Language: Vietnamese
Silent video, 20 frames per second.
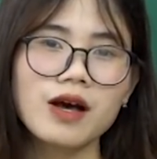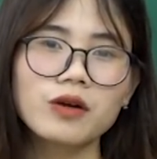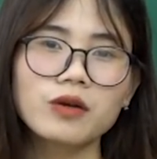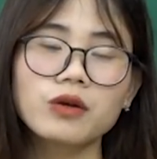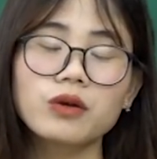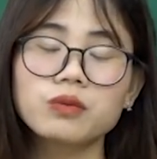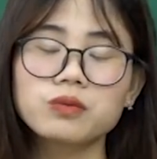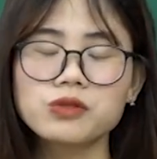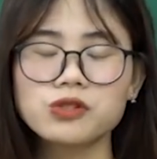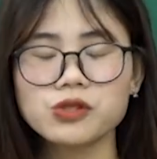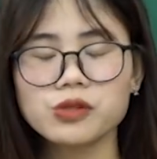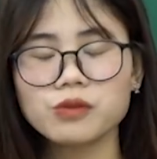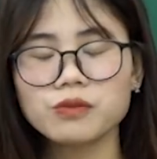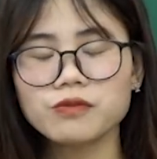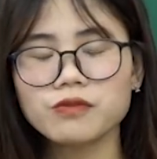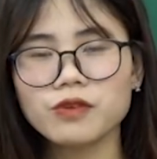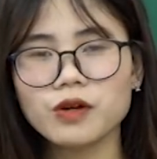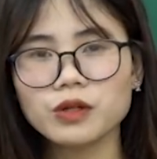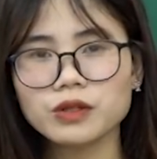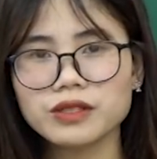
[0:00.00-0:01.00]
ngục
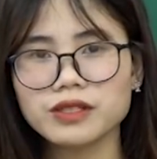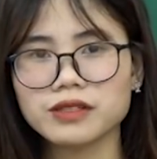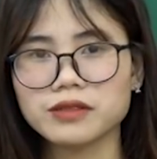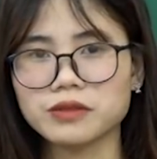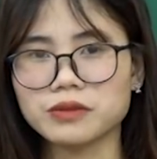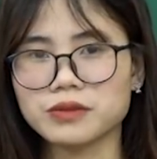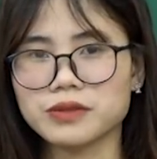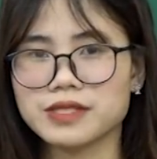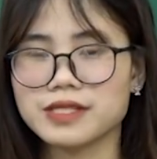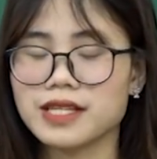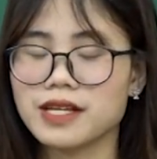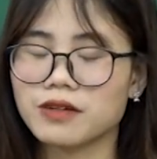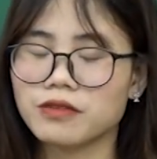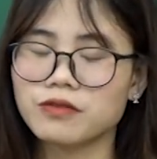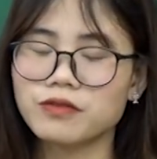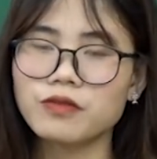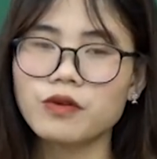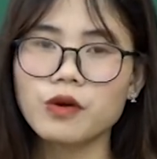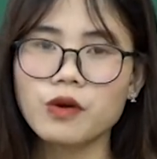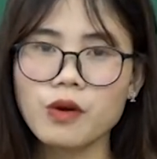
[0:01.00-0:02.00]
trung vô tử diệt
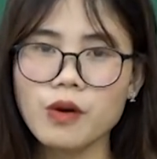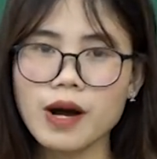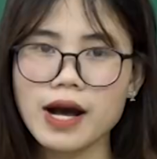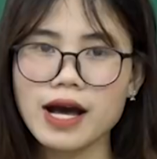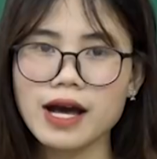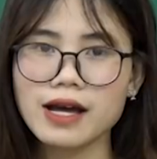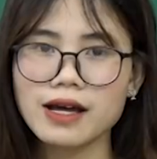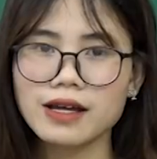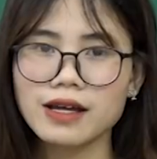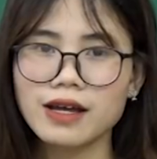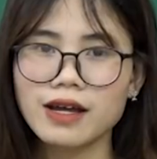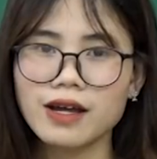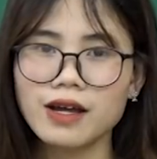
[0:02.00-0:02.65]
vô hoa